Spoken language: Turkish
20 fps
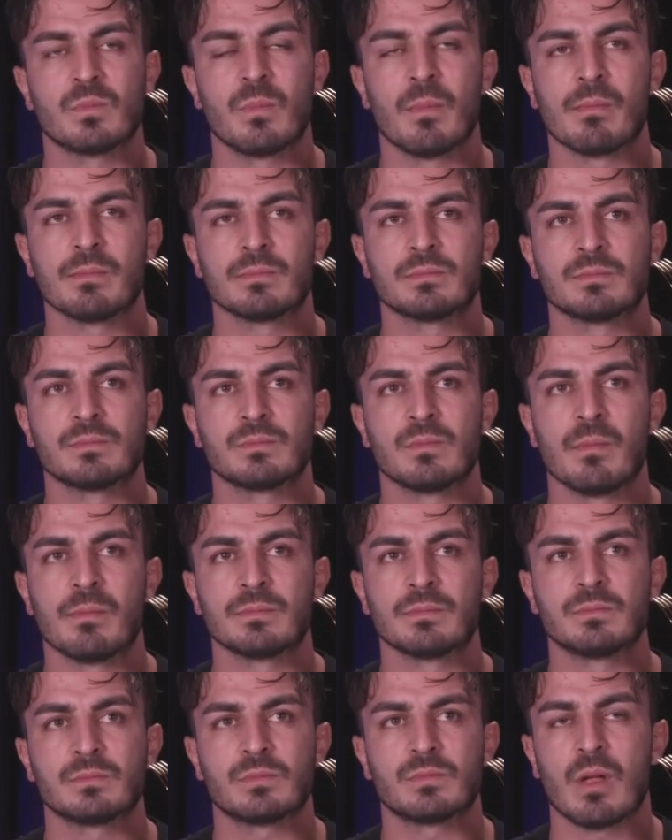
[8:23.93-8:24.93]
Kafası
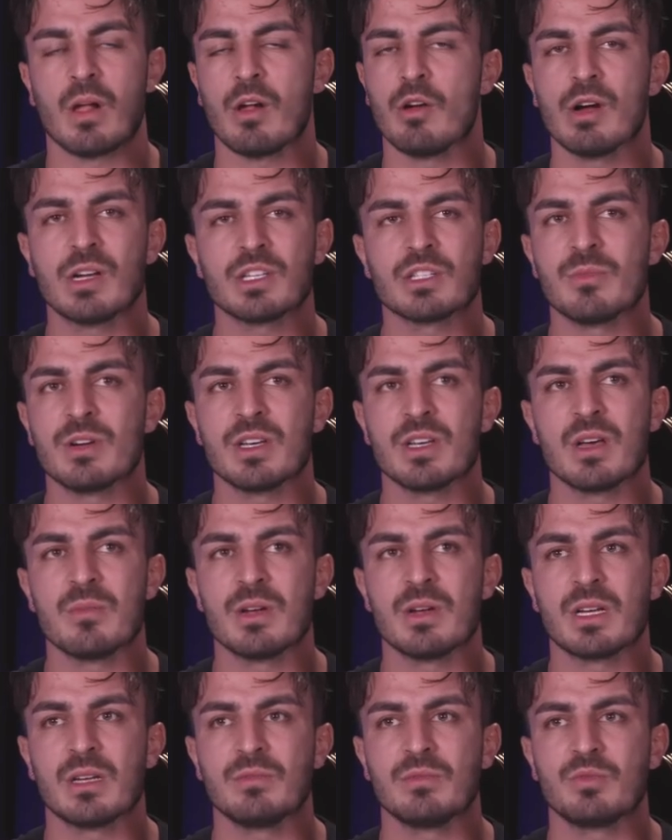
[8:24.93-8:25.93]
sonradan geliyor. Yani akşama
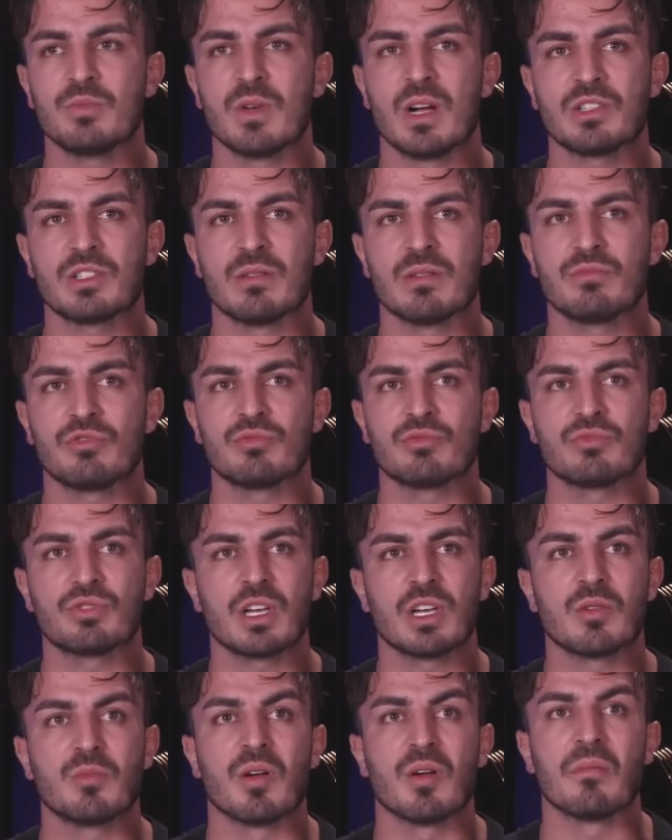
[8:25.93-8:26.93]
kadar beklemiş bir haşlanmış
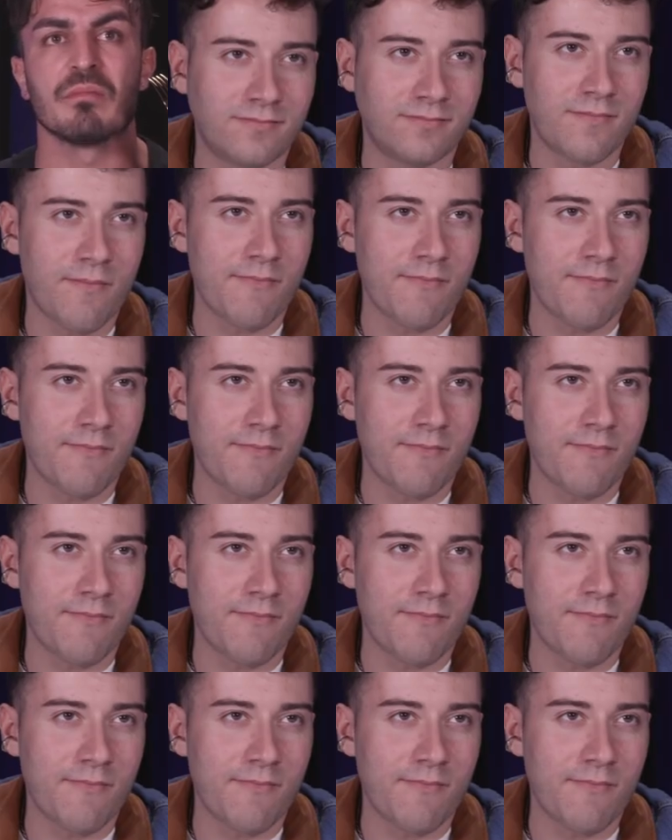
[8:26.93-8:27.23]
yumurta gibi.